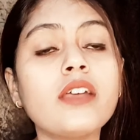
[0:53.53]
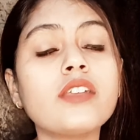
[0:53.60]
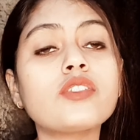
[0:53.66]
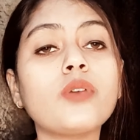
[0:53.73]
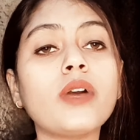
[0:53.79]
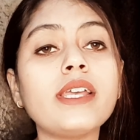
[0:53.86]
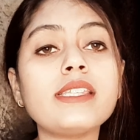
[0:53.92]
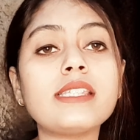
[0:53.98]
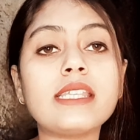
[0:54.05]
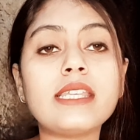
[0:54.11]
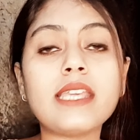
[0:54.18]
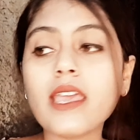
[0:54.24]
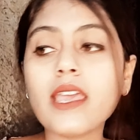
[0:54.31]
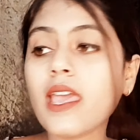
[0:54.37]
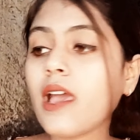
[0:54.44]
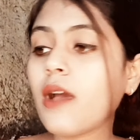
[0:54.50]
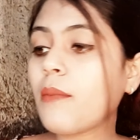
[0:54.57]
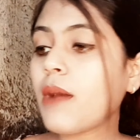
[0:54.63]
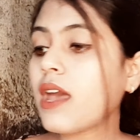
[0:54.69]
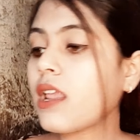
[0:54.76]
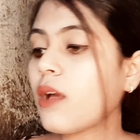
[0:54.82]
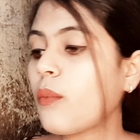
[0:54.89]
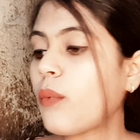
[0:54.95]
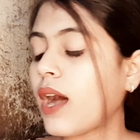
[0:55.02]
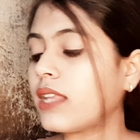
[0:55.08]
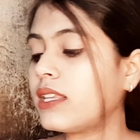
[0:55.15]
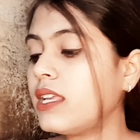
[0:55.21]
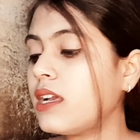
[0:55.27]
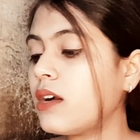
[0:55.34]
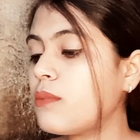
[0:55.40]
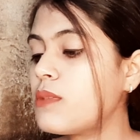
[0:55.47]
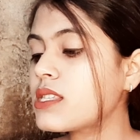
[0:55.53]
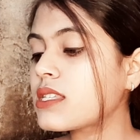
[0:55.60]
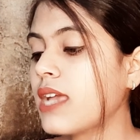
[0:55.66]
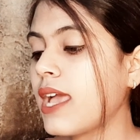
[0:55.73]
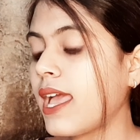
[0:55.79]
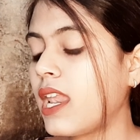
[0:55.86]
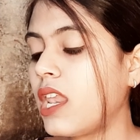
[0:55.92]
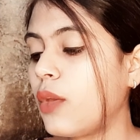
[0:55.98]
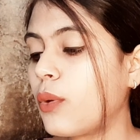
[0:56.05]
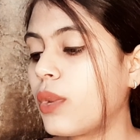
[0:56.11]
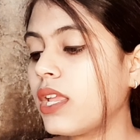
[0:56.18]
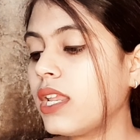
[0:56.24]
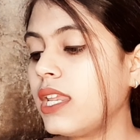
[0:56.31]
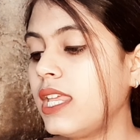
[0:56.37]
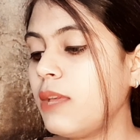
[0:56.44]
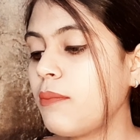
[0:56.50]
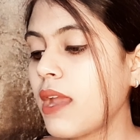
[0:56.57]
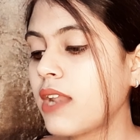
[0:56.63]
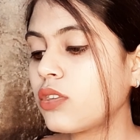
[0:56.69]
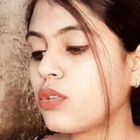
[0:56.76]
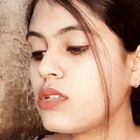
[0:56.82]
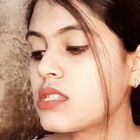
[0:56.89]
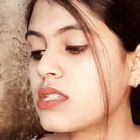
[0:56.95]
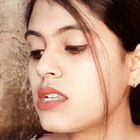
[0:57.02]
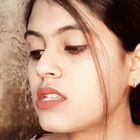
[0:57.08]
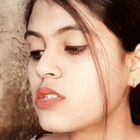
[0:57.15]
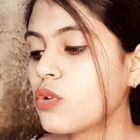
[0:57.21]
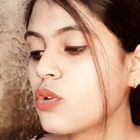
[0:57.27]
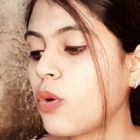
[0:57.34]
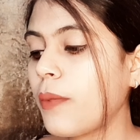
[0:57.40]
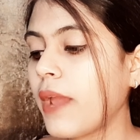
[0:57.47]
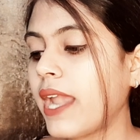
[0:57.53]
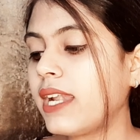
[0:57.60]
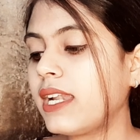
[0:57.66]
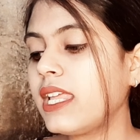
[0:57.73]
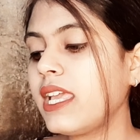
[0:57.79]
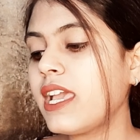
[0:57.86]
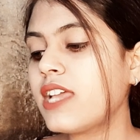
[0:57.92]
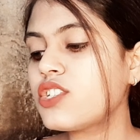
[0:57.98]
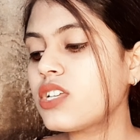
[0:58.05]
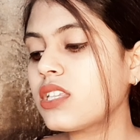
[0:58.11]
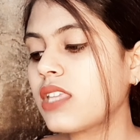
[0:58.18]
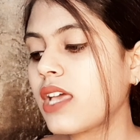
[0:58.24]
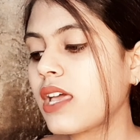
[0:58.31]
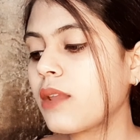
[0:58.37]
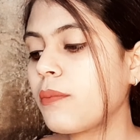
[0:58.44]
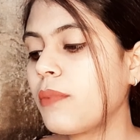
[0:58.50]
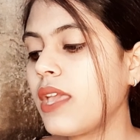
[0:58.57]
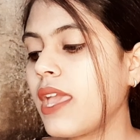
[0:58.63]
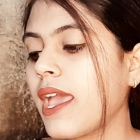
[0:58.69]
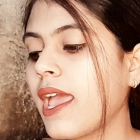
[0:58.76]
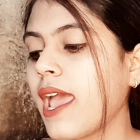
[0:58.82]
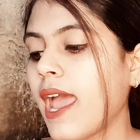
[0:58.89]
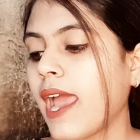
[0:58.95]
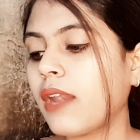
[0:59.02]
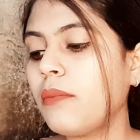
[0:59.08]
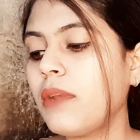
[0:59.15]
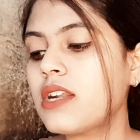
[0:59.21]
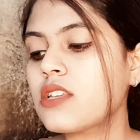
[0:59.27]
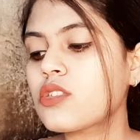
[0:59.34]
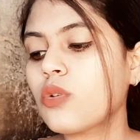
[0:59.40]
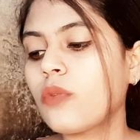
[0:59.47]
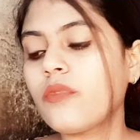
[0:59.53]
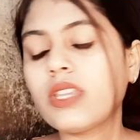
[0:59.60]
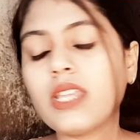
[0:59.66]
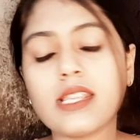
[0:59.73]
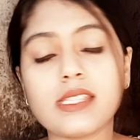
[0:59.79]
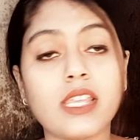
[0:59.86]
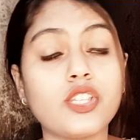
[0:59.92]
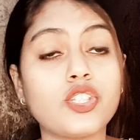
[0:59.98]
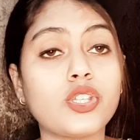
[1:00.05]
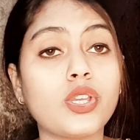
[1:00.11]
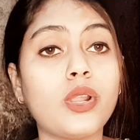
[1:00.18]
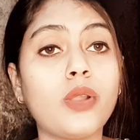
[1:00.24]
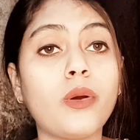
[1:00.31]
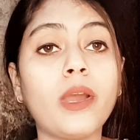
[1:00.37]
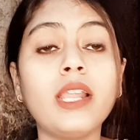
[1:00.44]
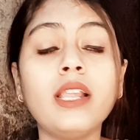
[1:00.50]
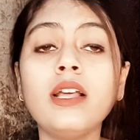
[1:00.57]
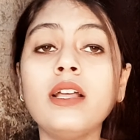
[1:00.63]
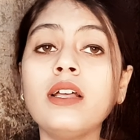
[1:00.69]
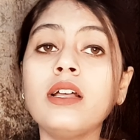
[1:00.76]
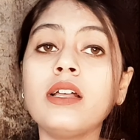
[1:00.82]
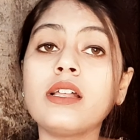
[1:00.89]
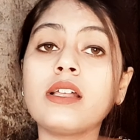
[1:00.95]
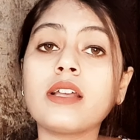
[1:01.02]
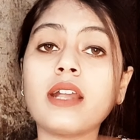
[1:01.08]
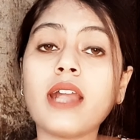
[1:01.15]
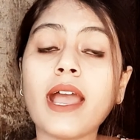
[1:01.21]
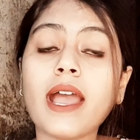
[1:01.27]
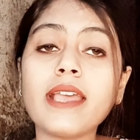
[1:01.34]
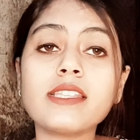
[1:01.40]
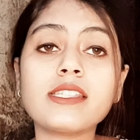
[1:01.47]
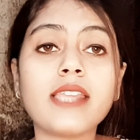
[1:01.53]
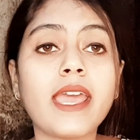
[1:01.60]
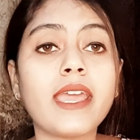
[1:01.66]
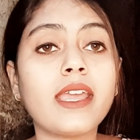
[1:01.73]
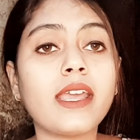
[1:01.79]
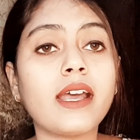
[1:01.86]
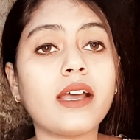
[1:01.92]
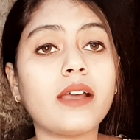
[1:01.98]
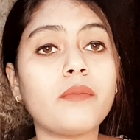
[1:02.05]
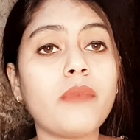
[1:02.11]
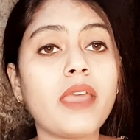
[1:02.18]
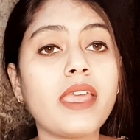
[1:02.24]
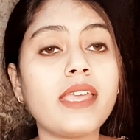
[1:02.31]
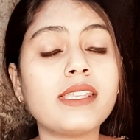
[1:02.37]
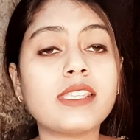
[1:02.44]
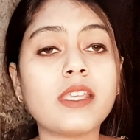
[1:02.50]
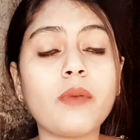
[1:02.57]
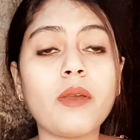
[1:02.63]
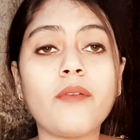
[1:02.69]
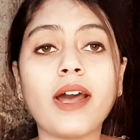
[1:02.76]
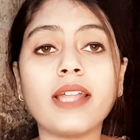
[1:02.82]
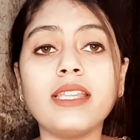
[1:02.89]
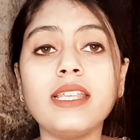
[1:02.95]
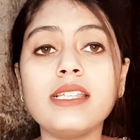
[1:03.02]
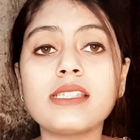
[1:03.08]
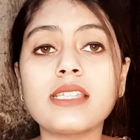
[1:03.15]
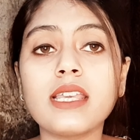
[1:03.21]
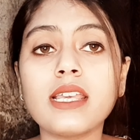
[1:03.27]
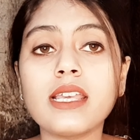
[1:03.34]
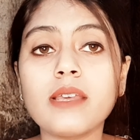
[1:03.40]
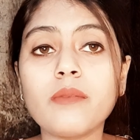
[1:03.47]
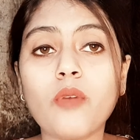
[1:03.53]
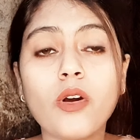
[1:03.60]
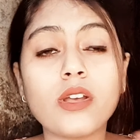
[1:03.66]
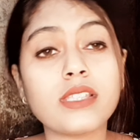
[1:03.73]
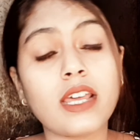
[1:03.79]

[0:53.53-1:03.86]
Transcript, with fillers: सो so गाइस ये है हमारा वादी हर्बल्स का एलोरिंग नीम एंड तुलसी सोप एंटी एजिंग थेरेपी है हैंडमेड सोप विद एसेंशियल ऑयल गाइज ना आ, मैं इस समय वादीज़ के बहुत